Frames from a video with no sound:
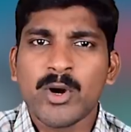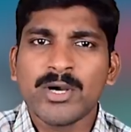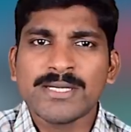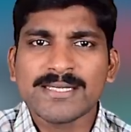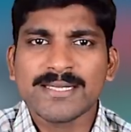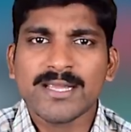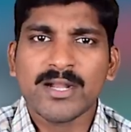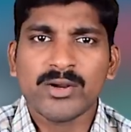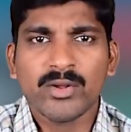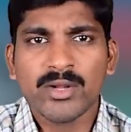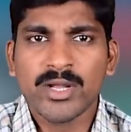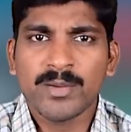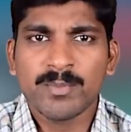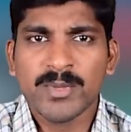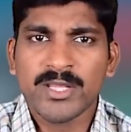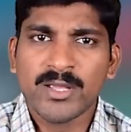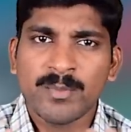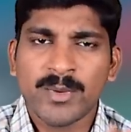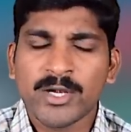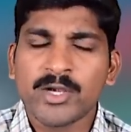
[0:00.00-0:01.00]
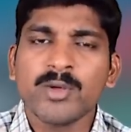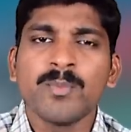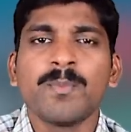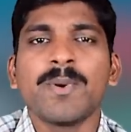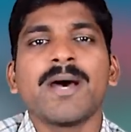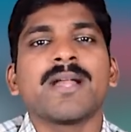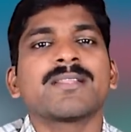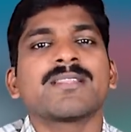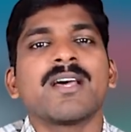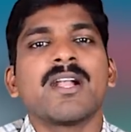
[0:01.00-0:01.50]
மான்சாண்டோ என்பதை மட்டும்
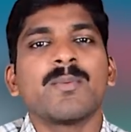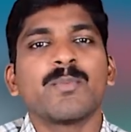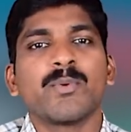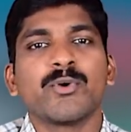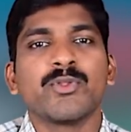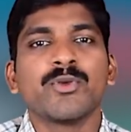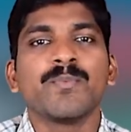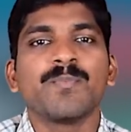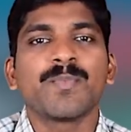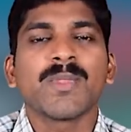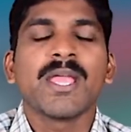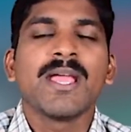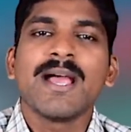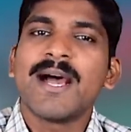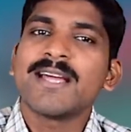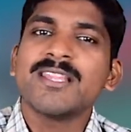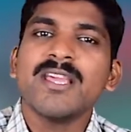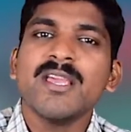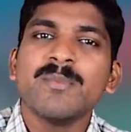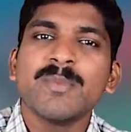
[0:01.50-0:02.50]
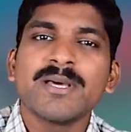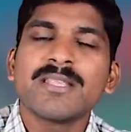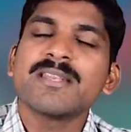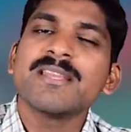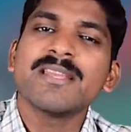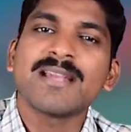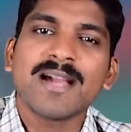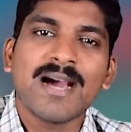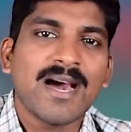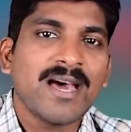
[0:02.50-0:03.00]
பார்த்தால் போதும் அதே
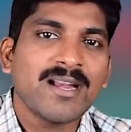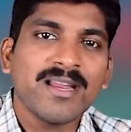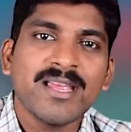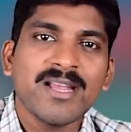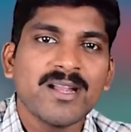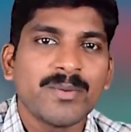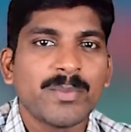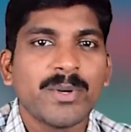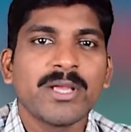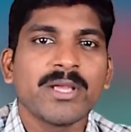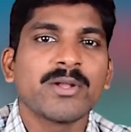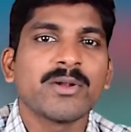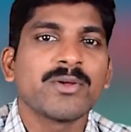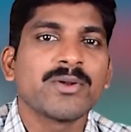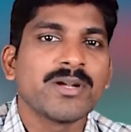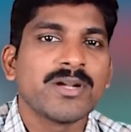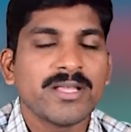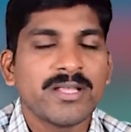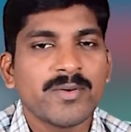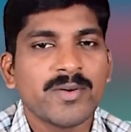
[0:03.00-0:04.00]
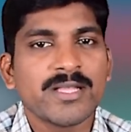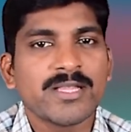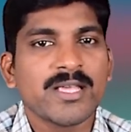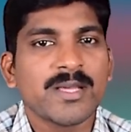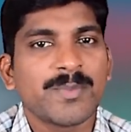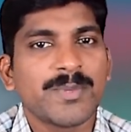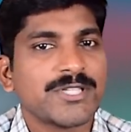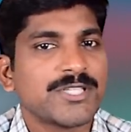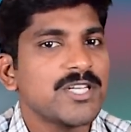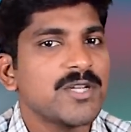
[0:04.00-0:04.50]
மாதிரி கார்கில் அப்படிங்கிற ஒரு
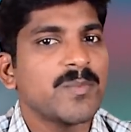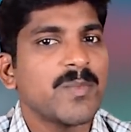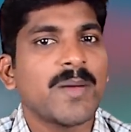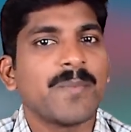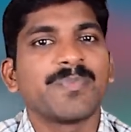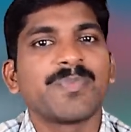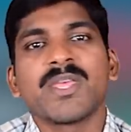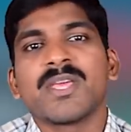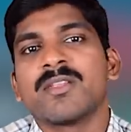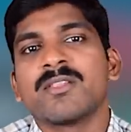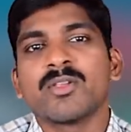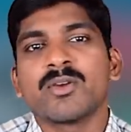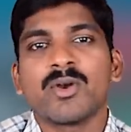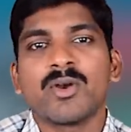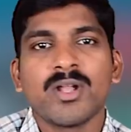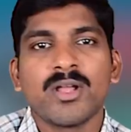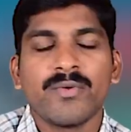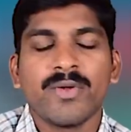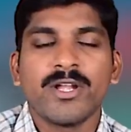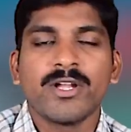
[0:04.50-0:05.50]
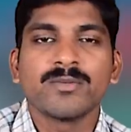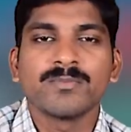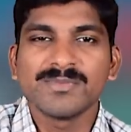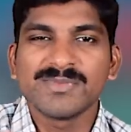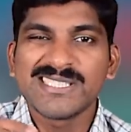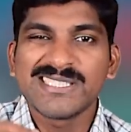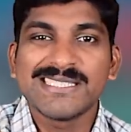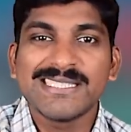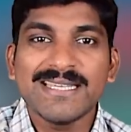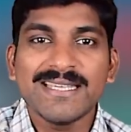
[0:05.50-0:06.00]
நிறுவனத்தை பற்றியும் நாம் தெரிந்து கொள்ள வேண்டும்
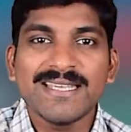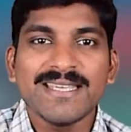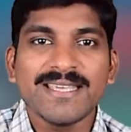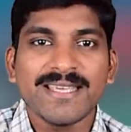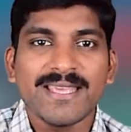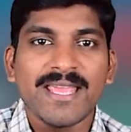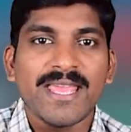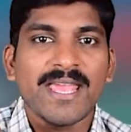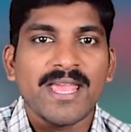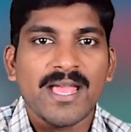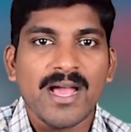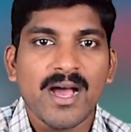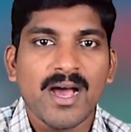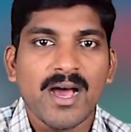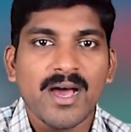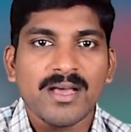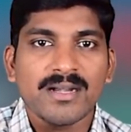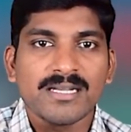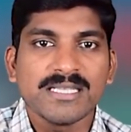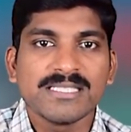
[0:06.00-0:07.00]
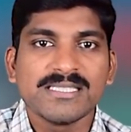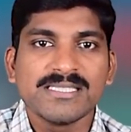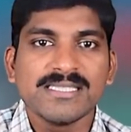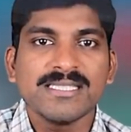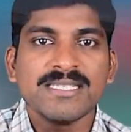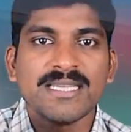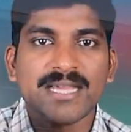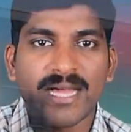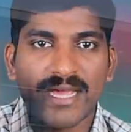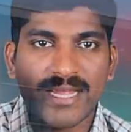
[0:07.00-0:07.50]

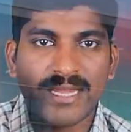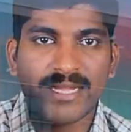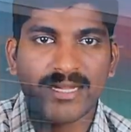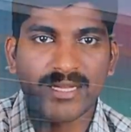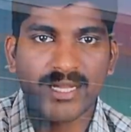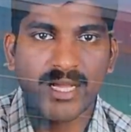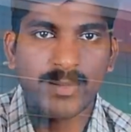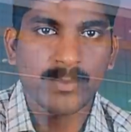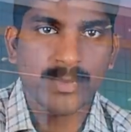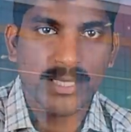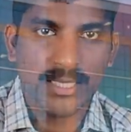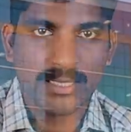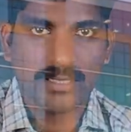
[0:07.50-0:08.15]
சிஏஆர்ஜிஐ டபுள்